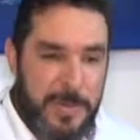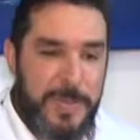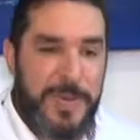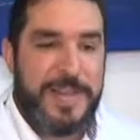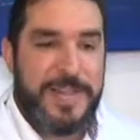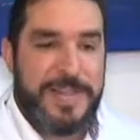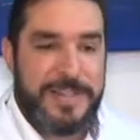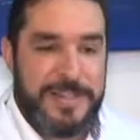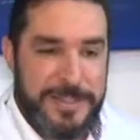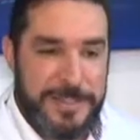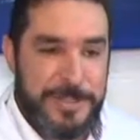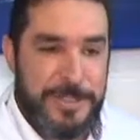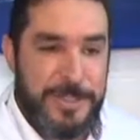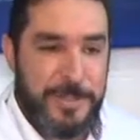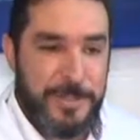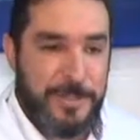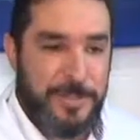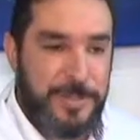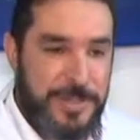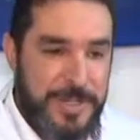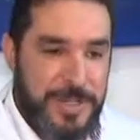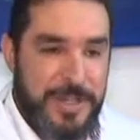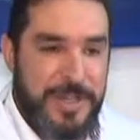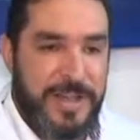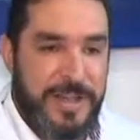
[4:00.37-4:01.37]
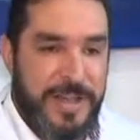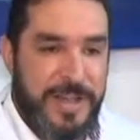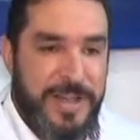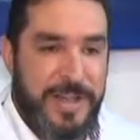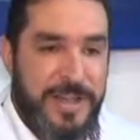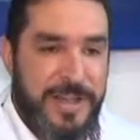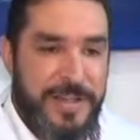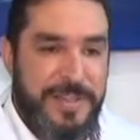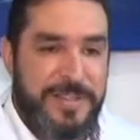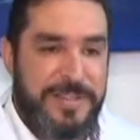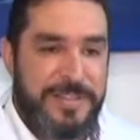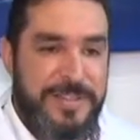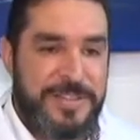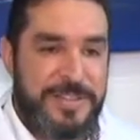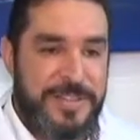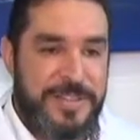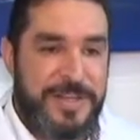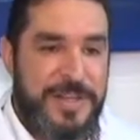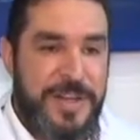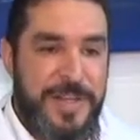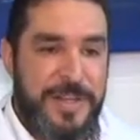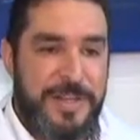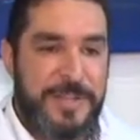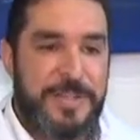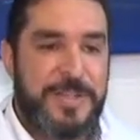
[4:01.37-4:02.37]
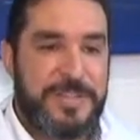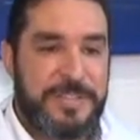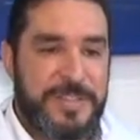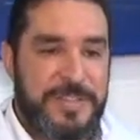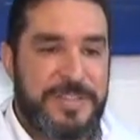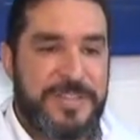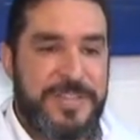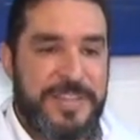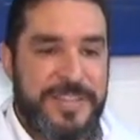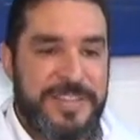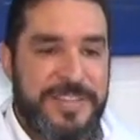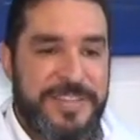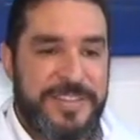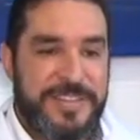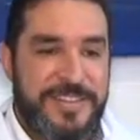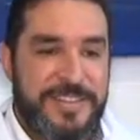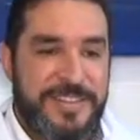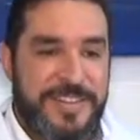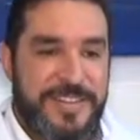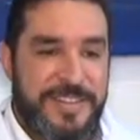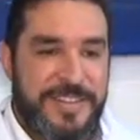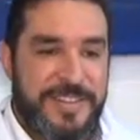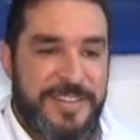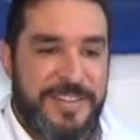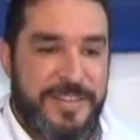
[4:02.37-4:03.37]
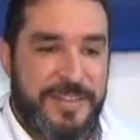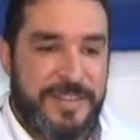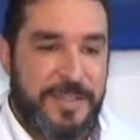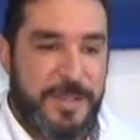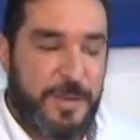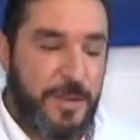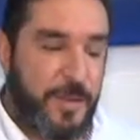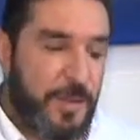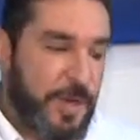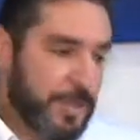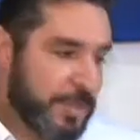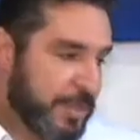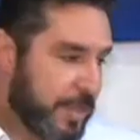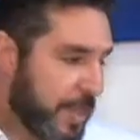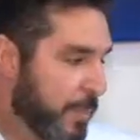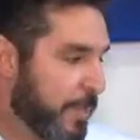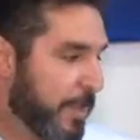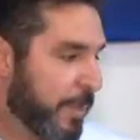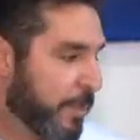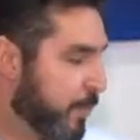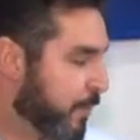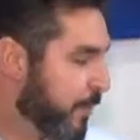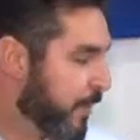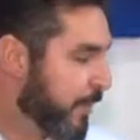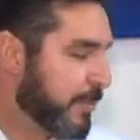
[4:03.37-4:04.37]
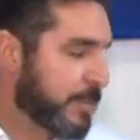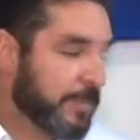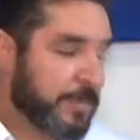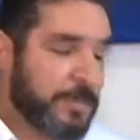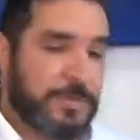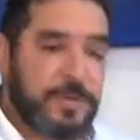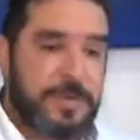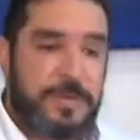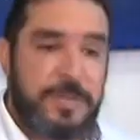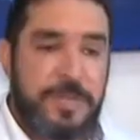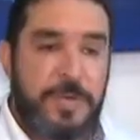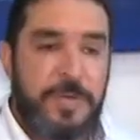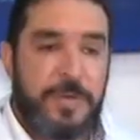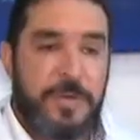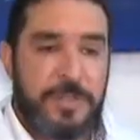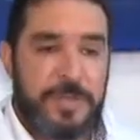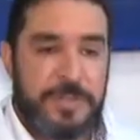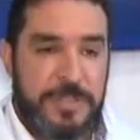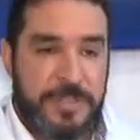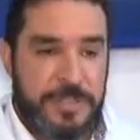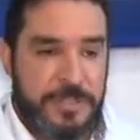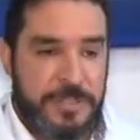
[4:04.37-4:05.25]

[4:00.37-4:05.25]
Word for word: para esse tipo de, de carinho e assistência. Então eu acho que é uma inovação sim, eu acho que a